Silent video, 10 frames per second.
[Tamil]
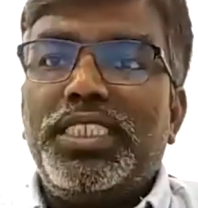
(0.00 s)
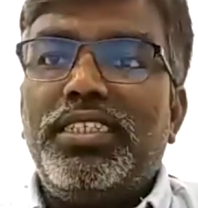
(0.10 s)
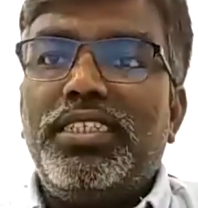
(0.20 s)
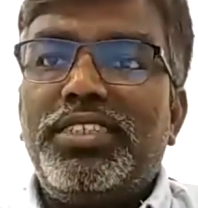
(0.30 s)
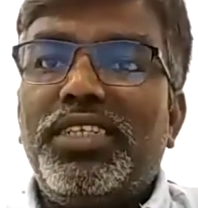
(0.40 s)

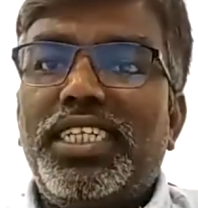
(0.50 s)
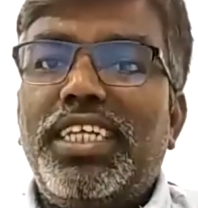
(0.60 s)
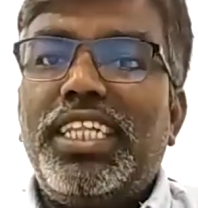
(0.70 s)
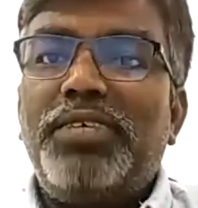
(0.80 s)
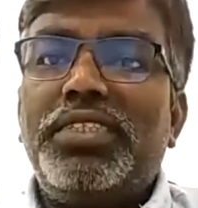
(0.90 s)
என்ன சொல்றது
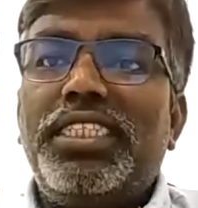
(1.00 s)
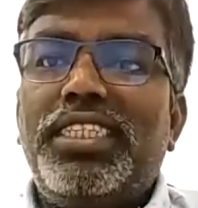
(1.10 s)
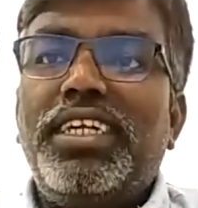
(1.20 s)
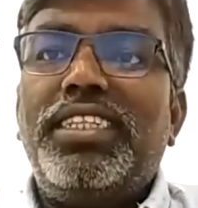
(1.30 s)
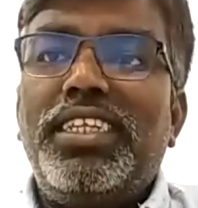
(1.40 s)
அதை பத்தி
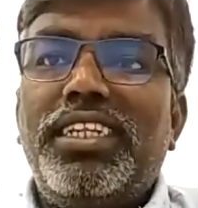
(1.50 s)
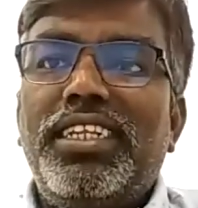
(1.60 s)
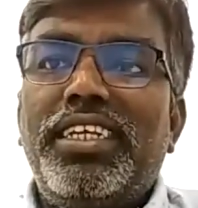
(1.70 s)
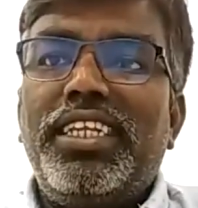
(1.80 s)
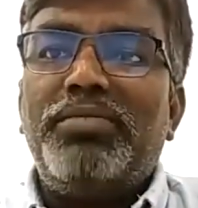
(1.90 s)
தேடுதல்
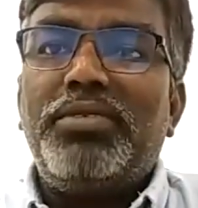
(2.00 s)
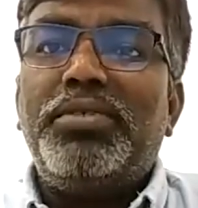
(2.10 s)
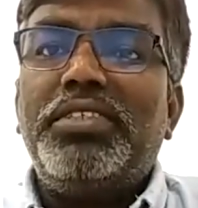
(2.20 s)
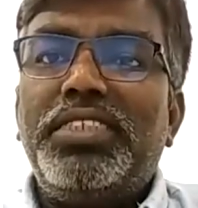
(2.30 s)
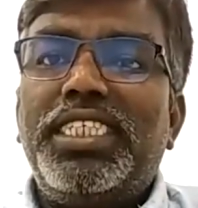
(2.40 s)
இல்லாம
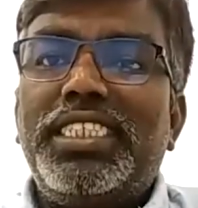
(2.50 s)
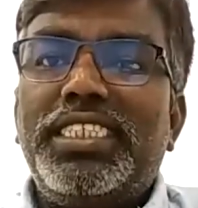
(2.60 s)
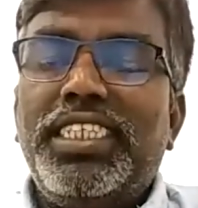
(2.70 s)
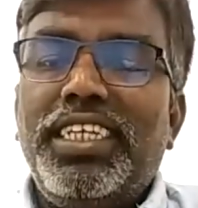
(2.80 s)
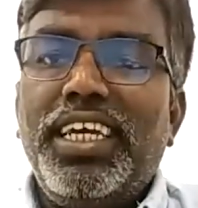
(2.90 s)
அப்படியே விட்டாச்சு
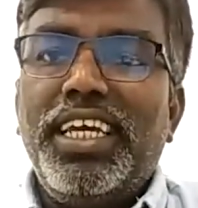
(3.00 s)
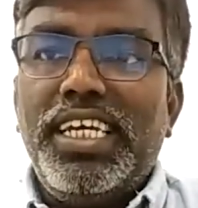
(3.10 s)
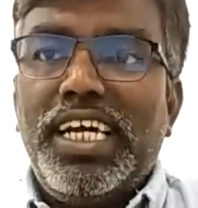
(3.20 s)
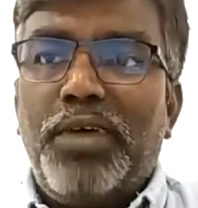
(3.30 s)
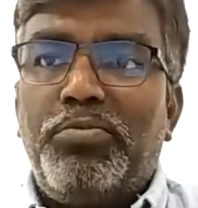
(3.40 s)

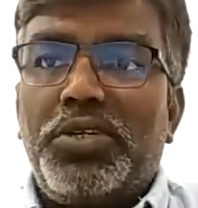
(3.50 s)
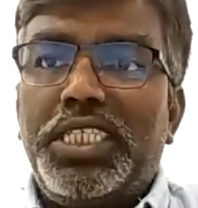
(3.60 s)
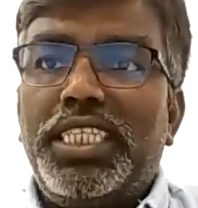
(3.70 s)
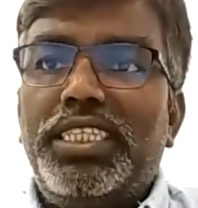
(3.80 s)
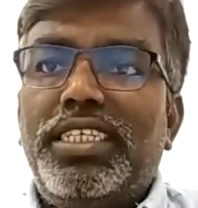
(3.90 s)
அப்புறம்
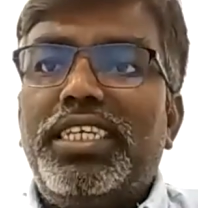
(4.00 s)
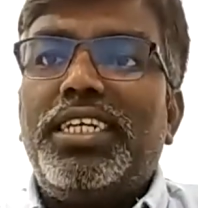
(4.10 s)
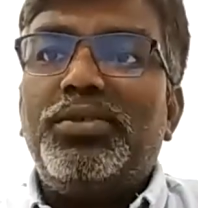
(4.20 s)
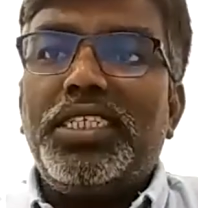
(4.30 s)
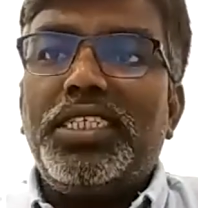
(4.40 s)
இந்த இயர்
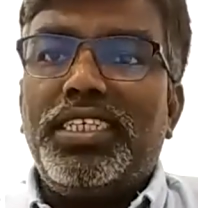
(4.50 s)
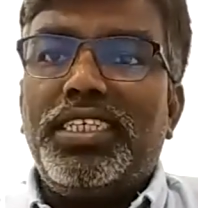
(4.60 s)
ஒரு